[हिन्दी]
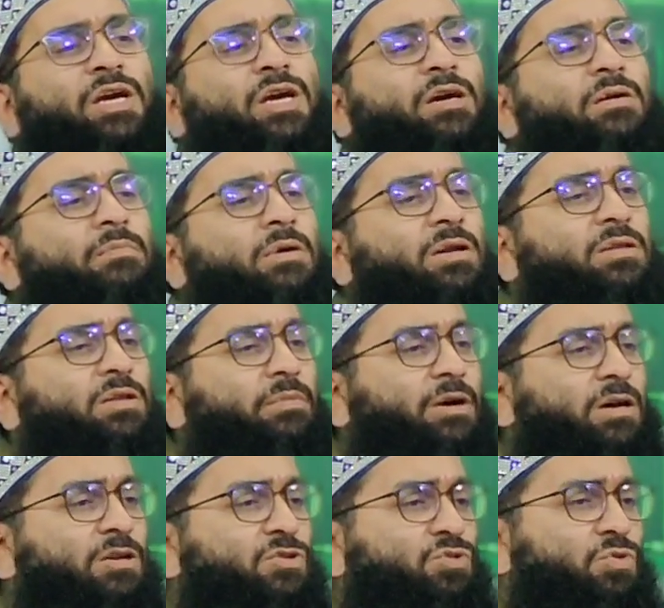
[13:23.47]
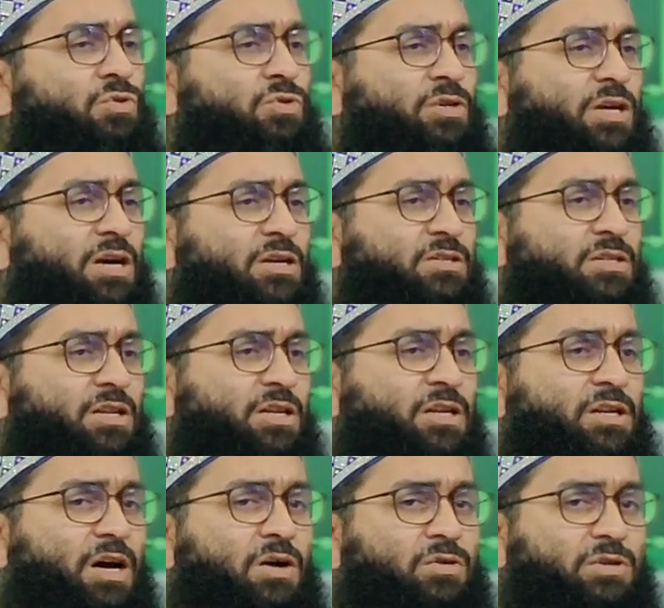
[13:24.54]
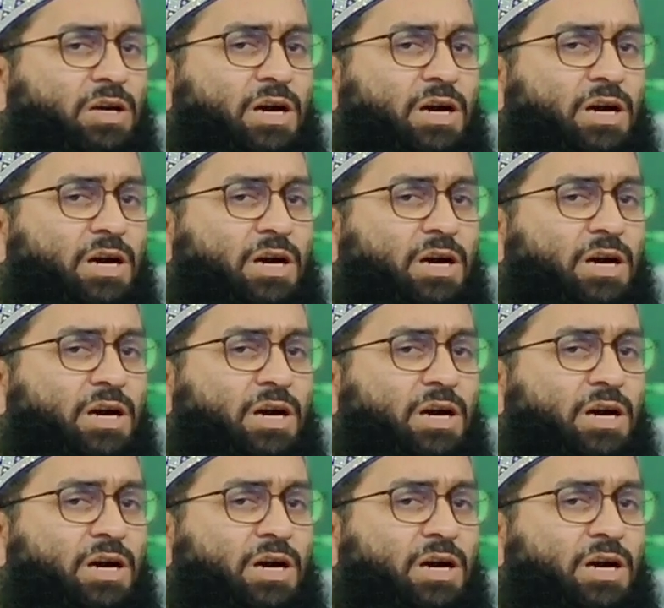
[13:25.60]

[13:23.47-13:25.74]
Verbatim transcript: एक मरतबा रसूल सल्ला